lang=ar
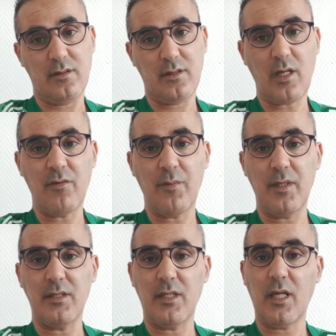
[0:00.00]
صافي
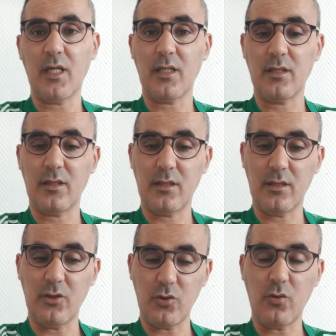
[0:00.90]
بليزير
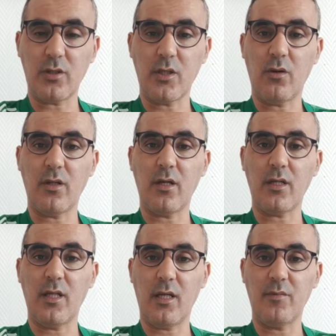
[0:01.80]
لي جوار تاعنا
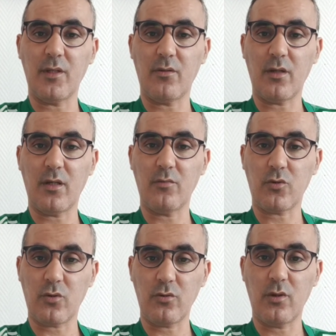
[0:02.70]
لاعبين تاعنا راهم
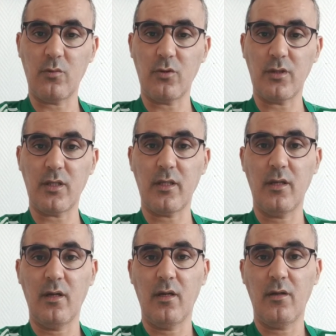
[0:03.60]
ترو دوموندي
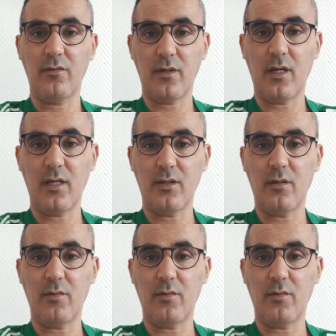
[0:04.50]
في هذا